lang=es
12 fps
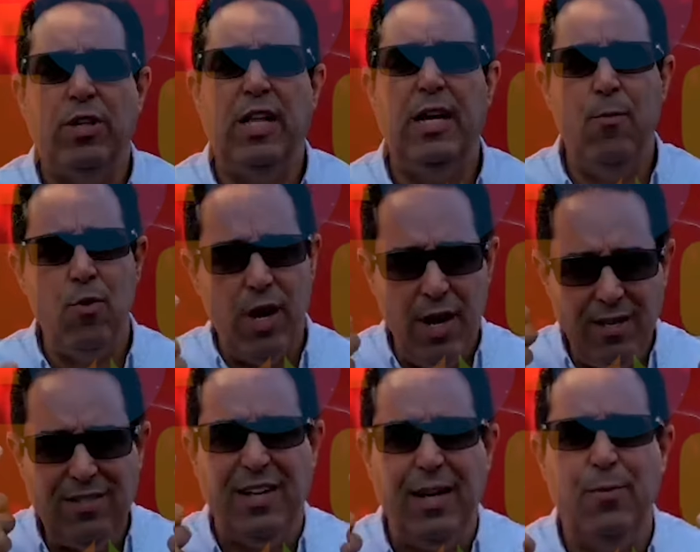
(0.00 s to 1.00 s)
que tenemos, que es
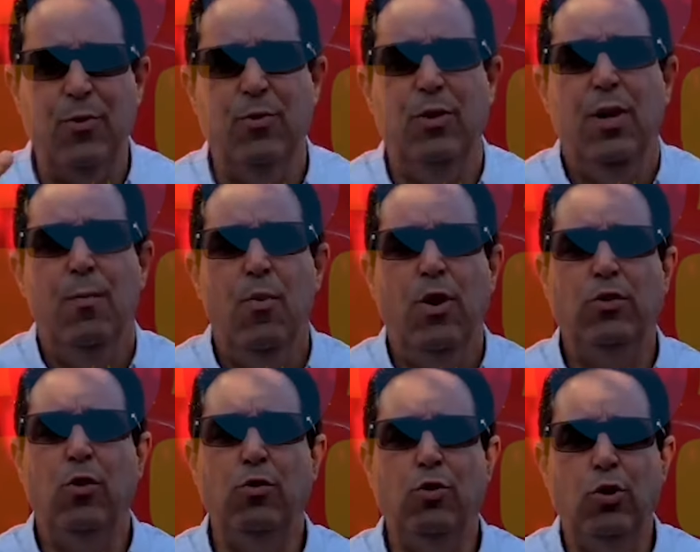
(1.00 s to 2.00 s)
el cerebro. Por
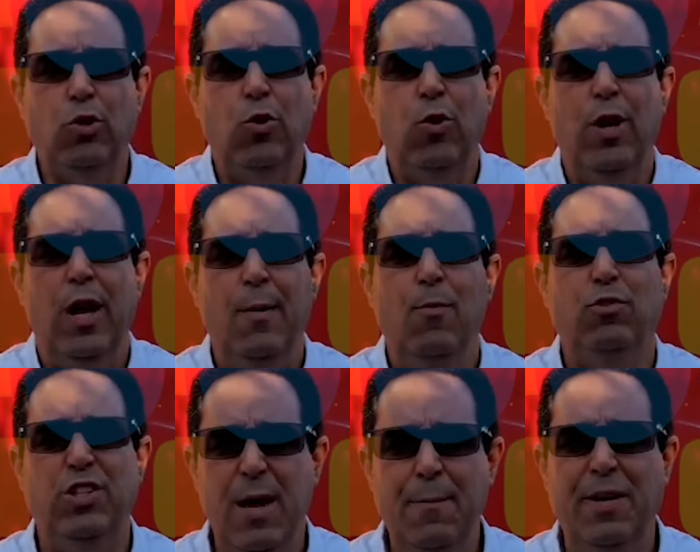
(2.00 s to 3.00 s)
eso nosotros
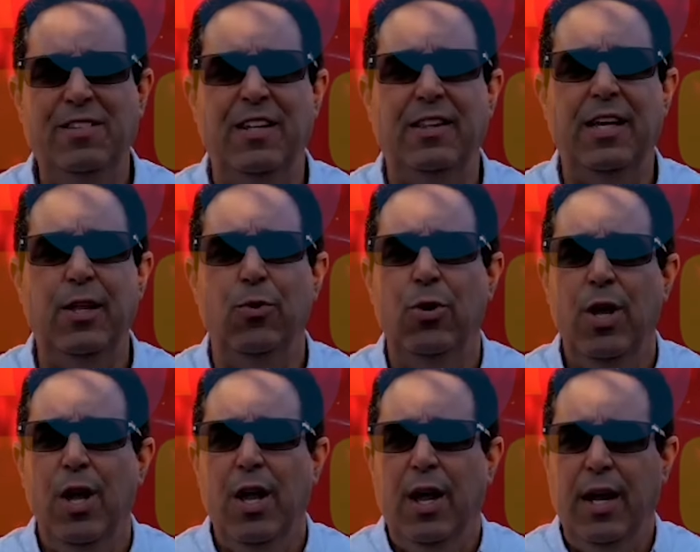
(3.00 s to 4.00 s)
hemos siempre insistido
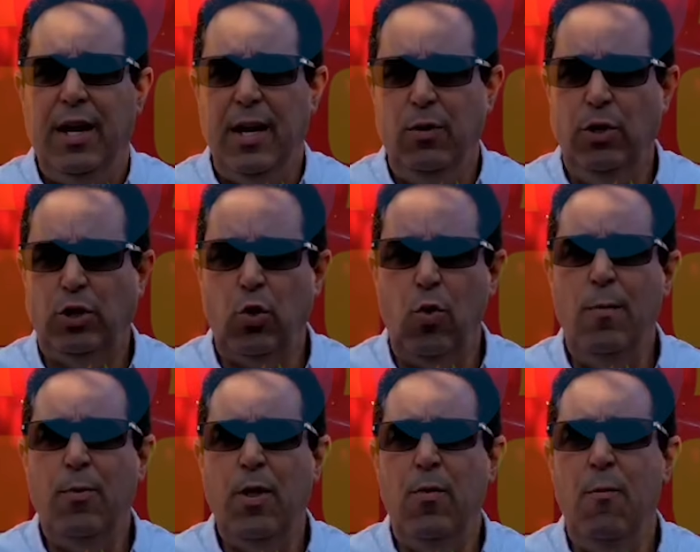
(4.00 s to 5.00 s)
en que nuestro
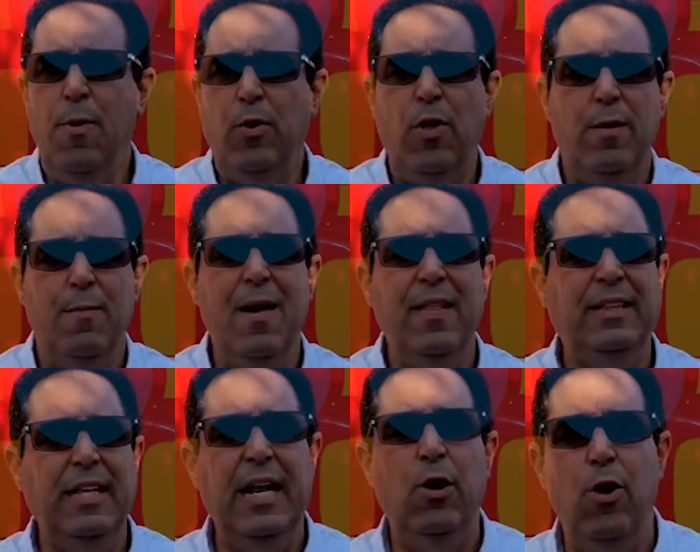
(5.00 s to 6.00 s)
cuerpo de bomberos, además de
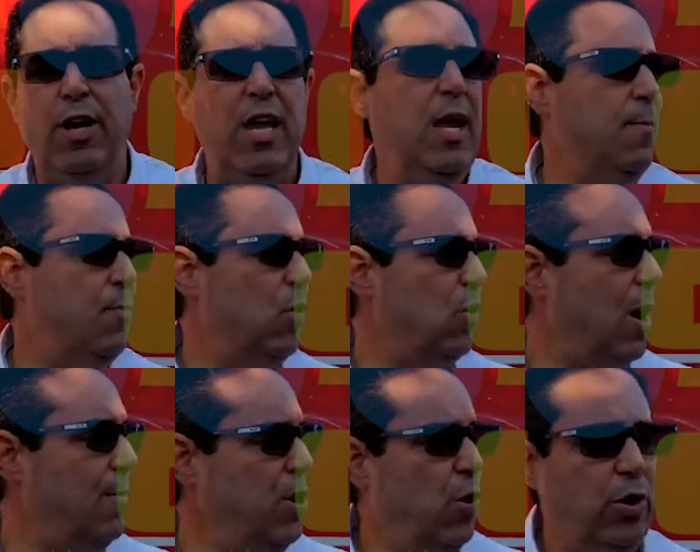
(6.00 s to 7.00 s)
tener los equipos, los
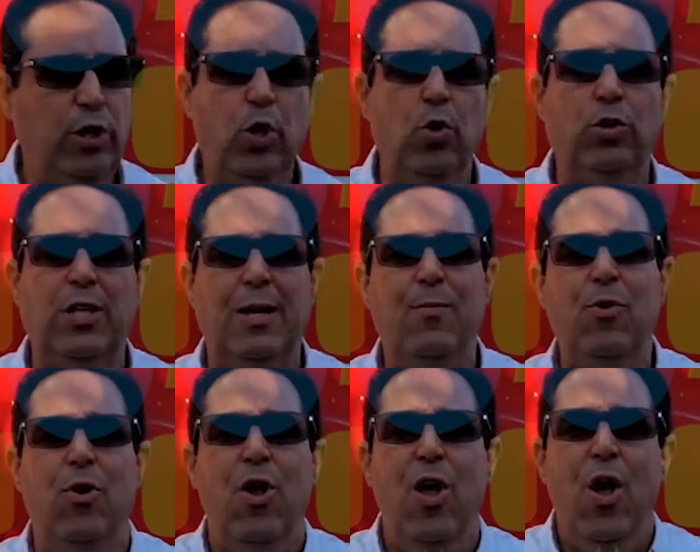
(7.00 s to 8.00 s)
camiones y todo,
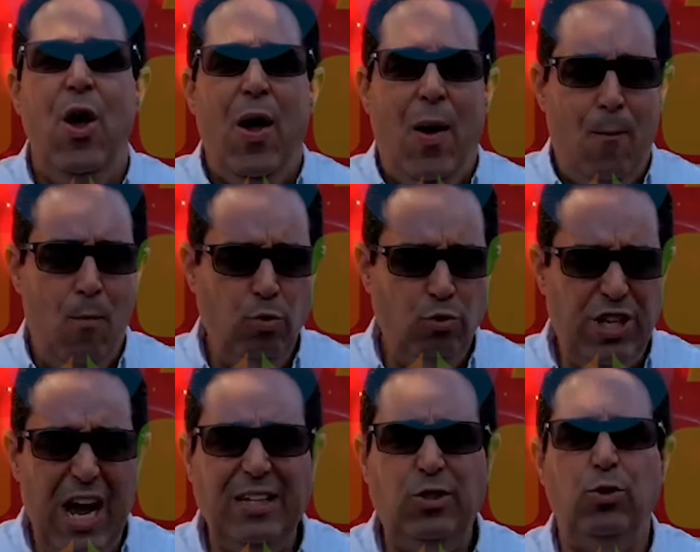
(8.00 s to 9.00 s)
tenemos
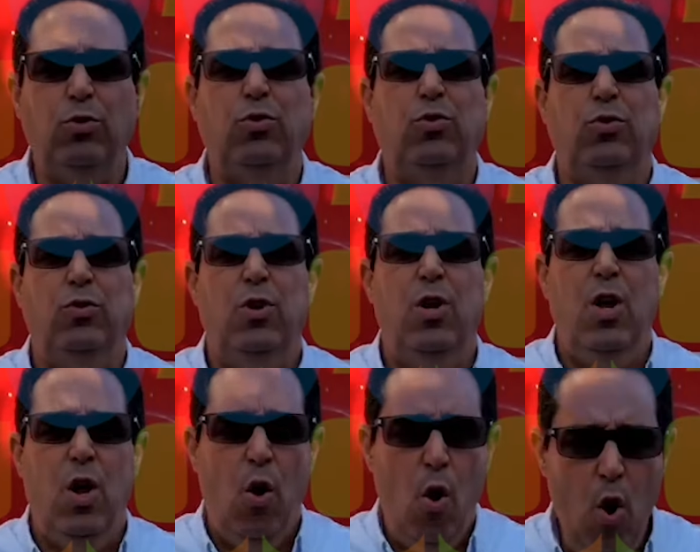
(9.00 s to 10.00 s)
muchachos,
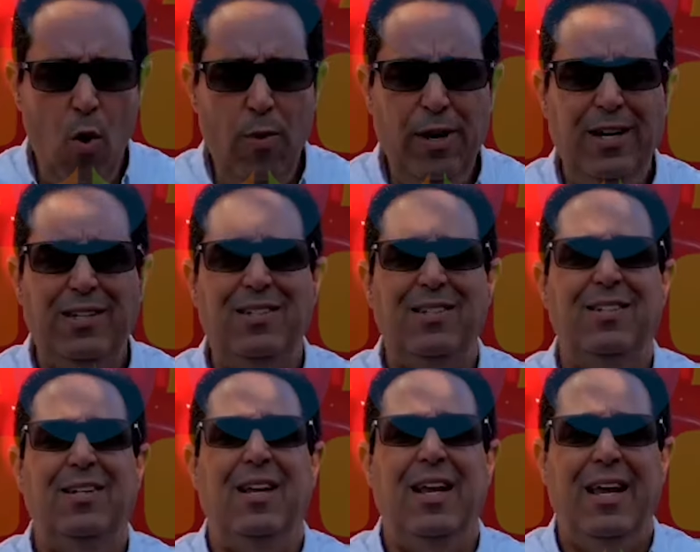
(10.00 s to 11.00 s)
jóvenes,